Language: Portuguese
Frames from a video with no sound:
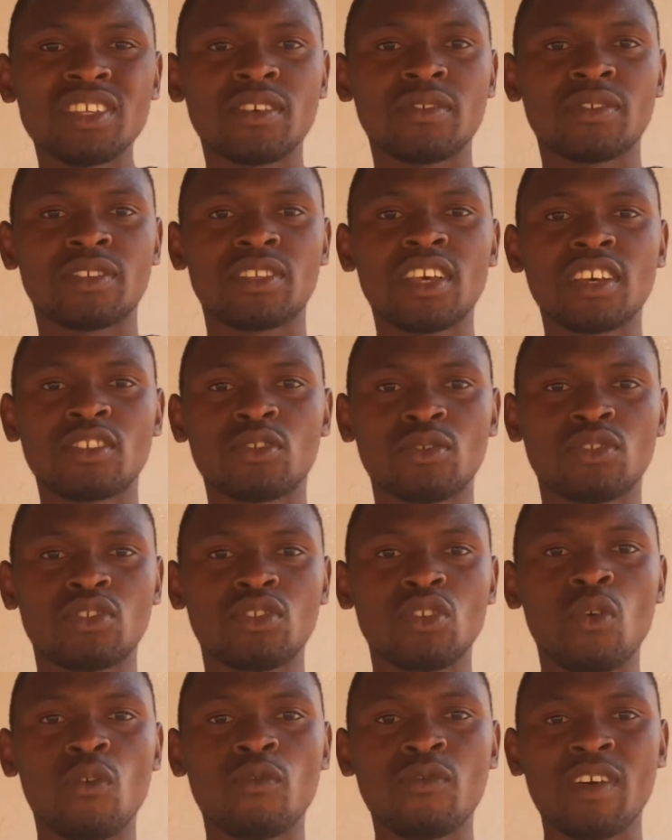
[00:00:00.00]
você
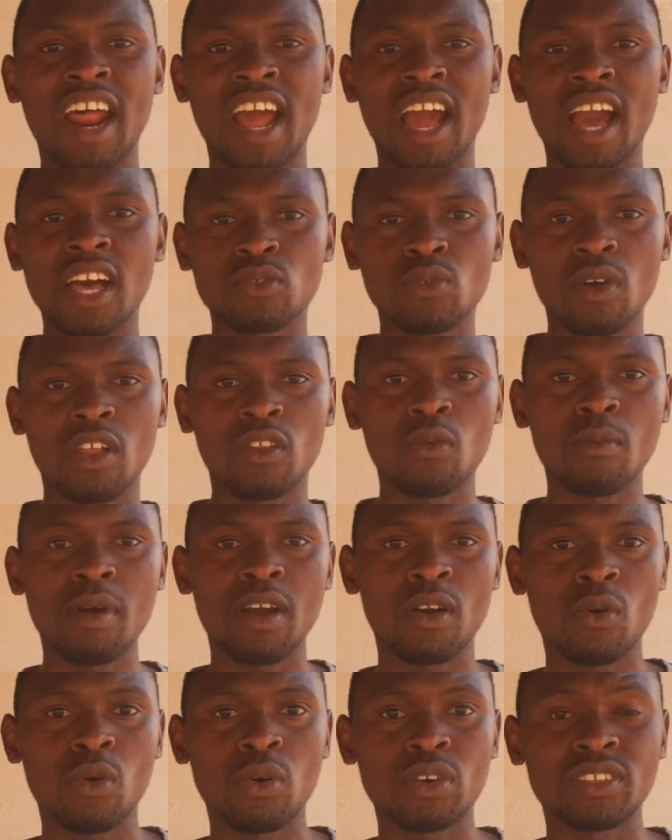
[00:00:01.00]
associou o fracasso a alguma
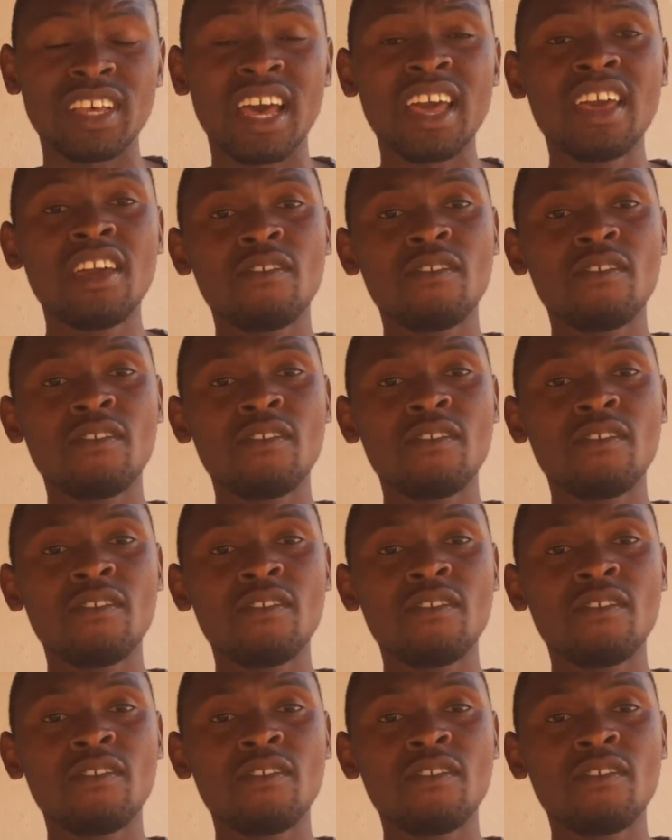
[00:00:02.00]
coisa,